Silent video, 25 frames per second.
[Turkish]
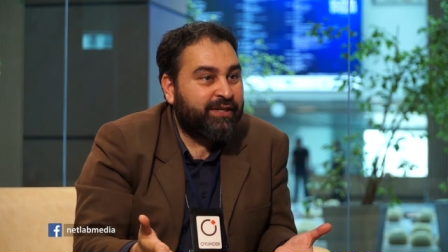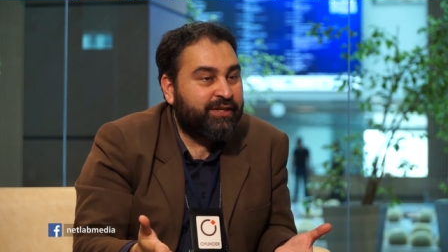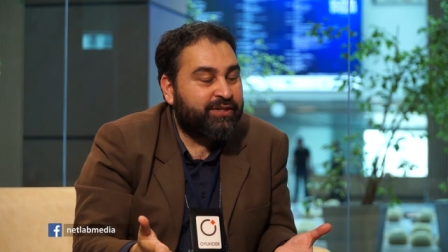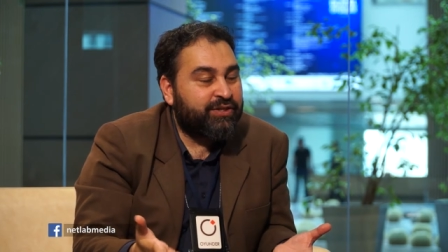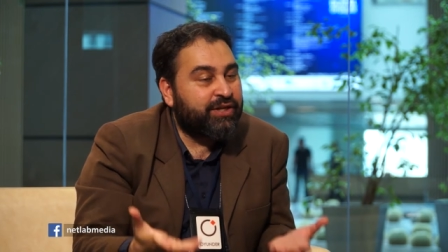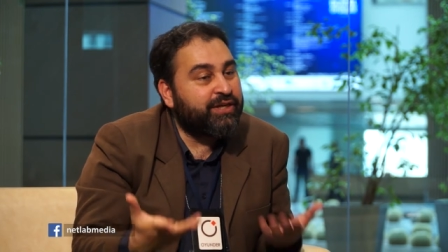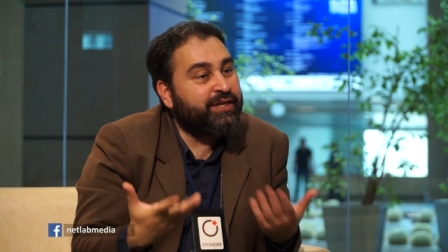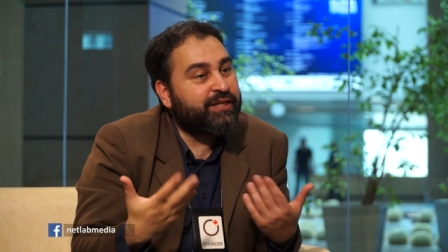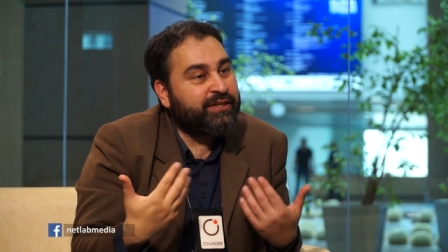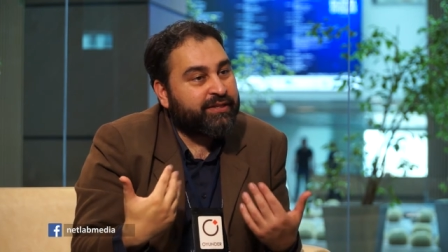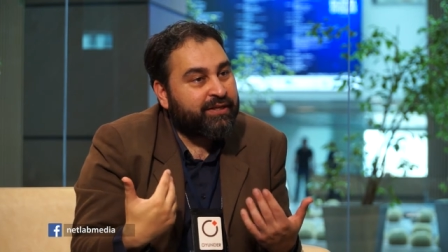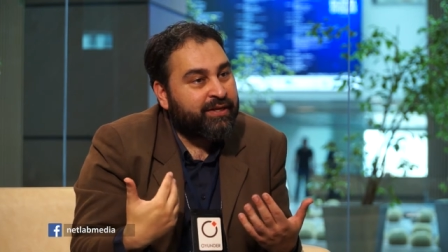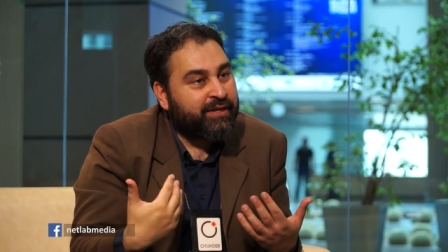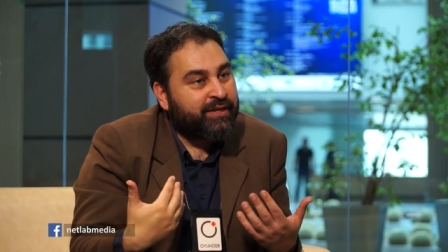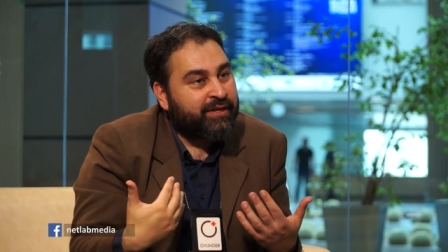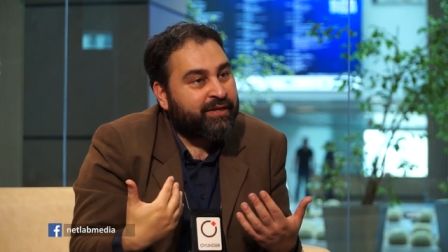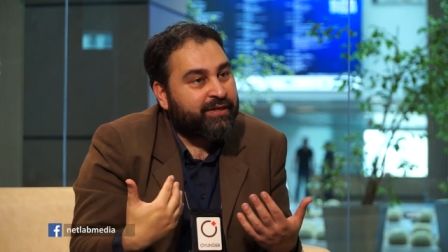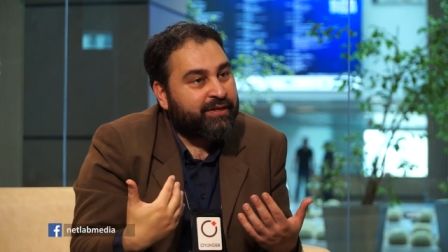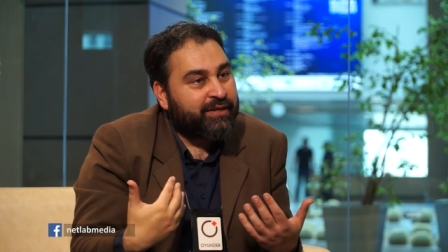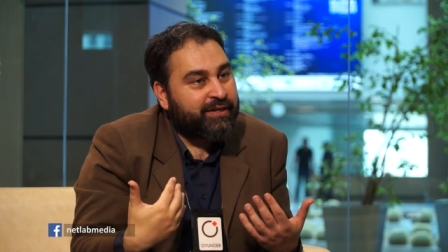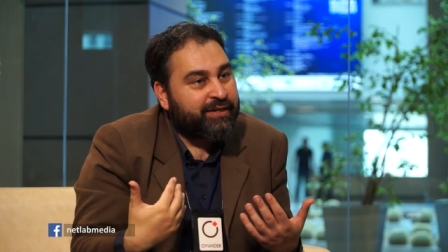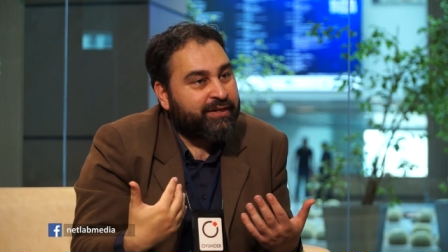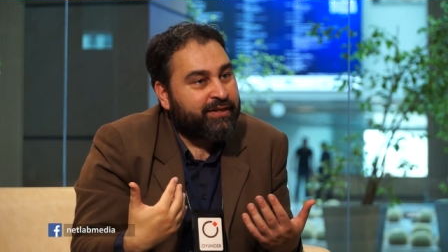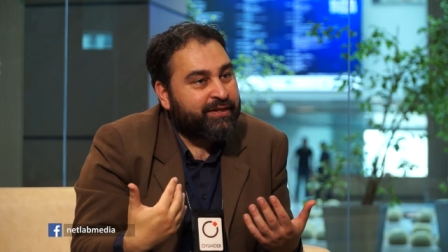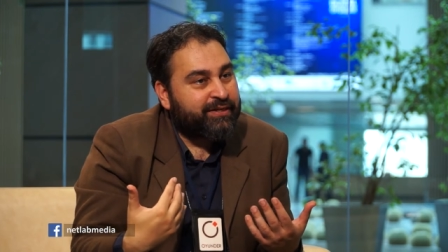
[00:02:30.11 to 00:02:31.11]
şeyin
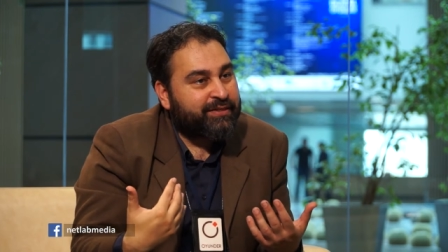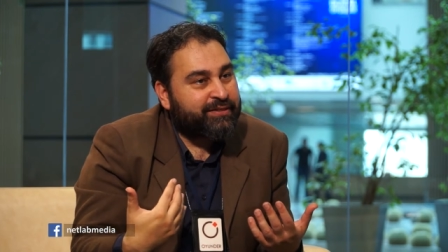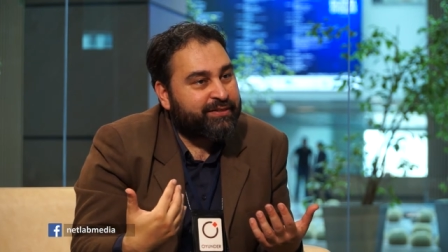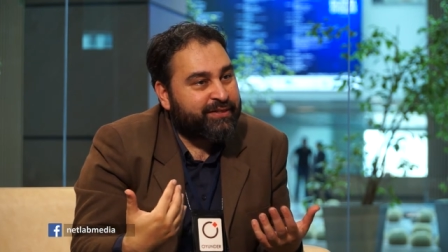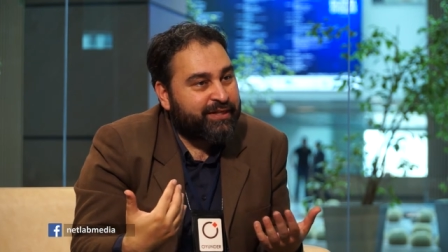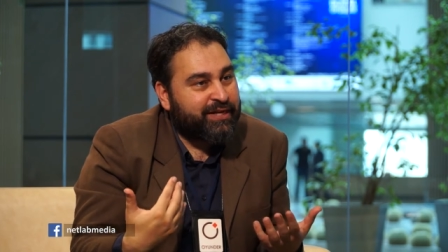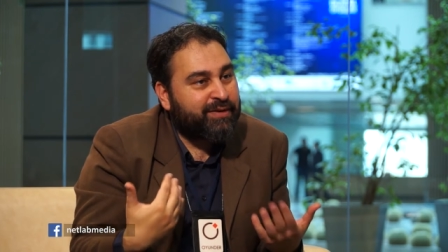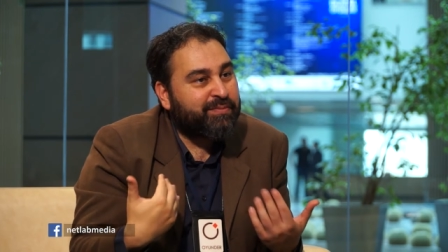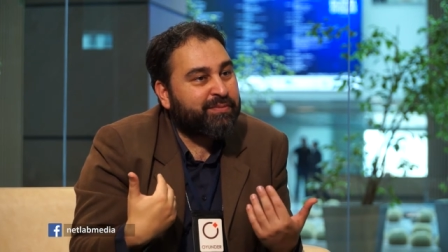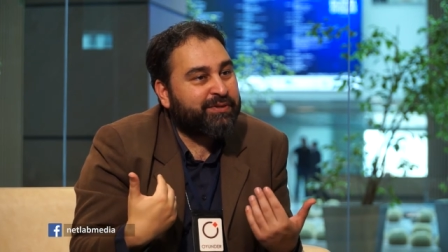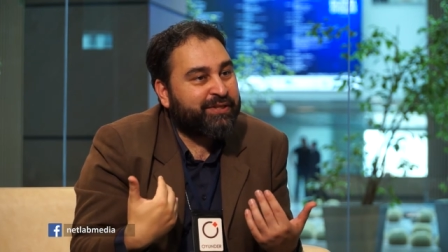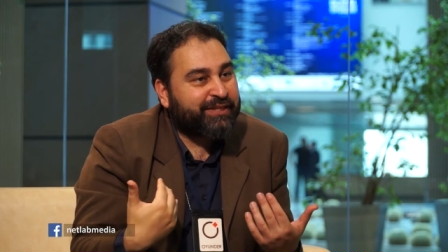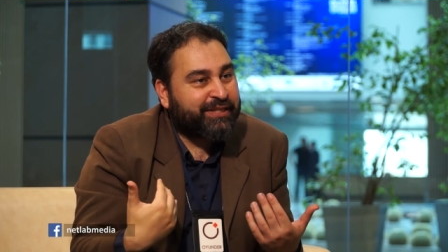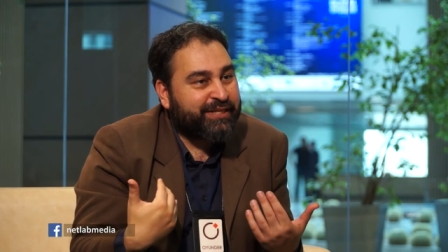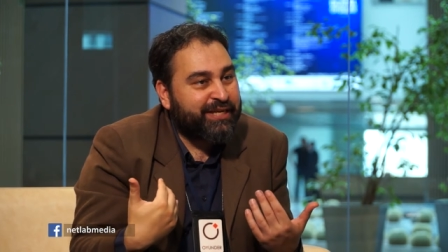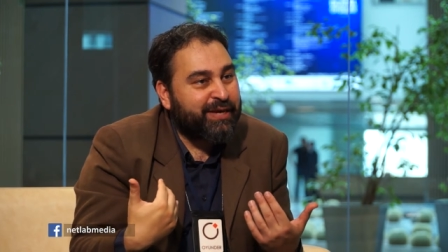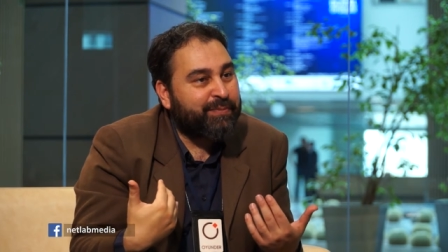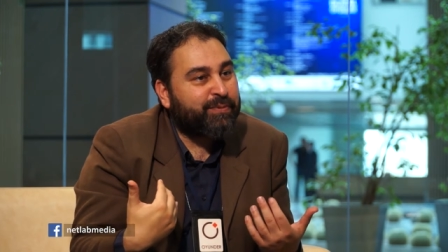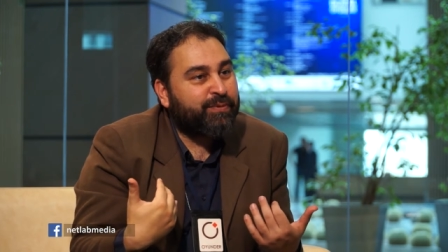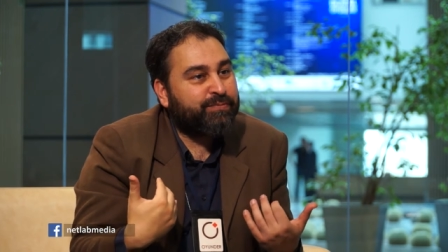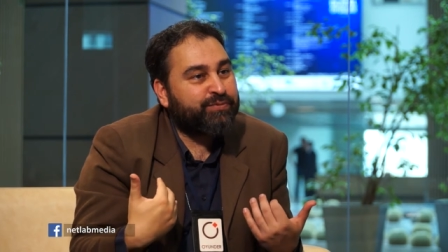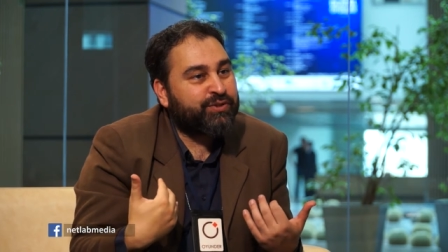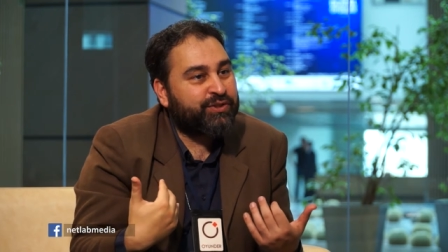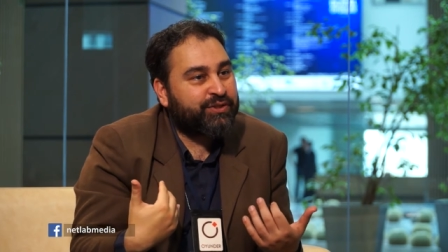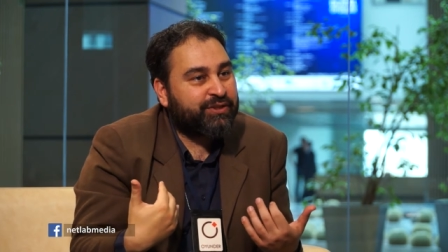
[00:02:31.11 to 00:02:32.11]
e, sinemadaki
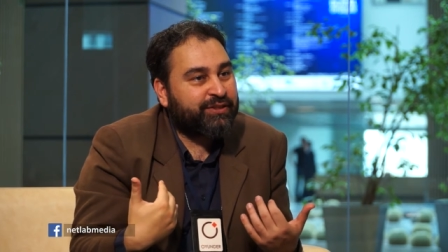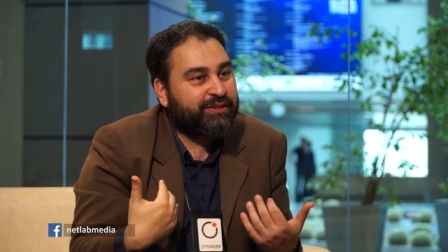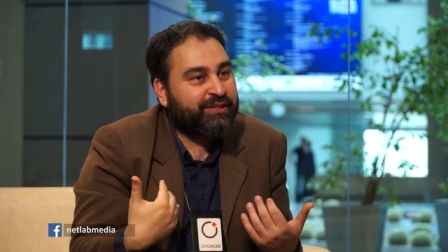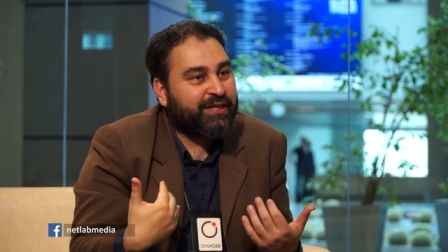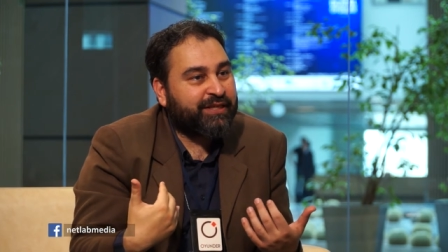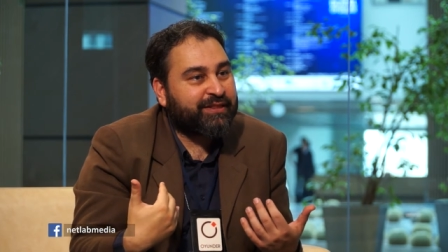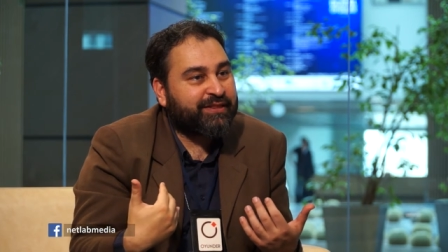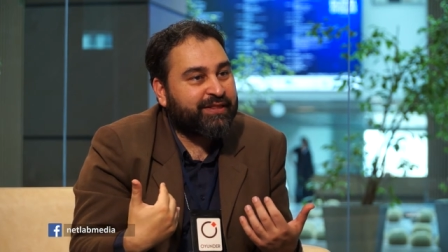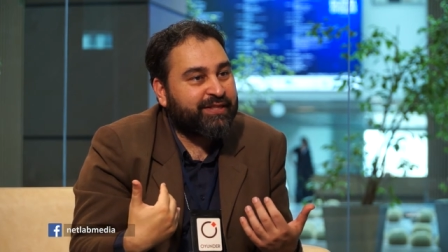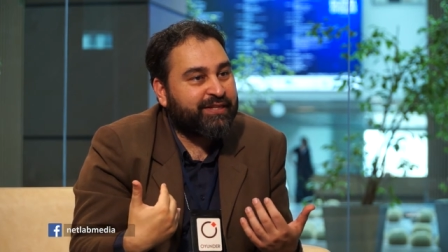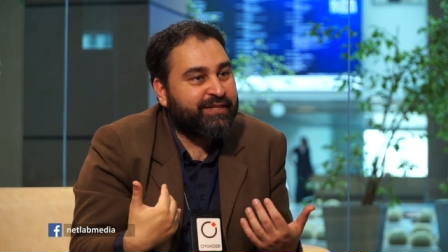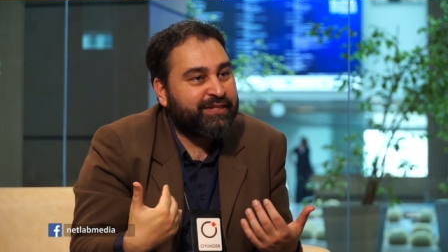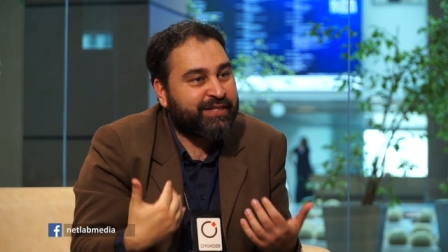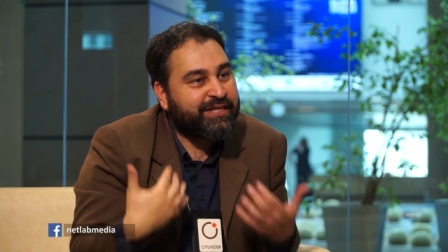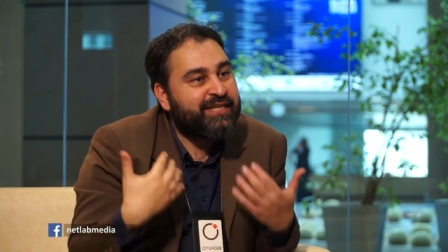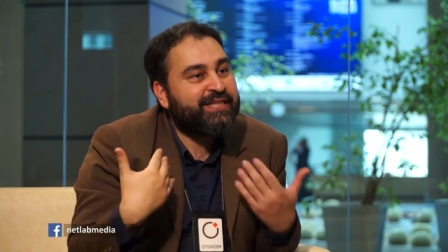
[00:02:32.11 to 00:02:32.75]
yapımcı şirketlerin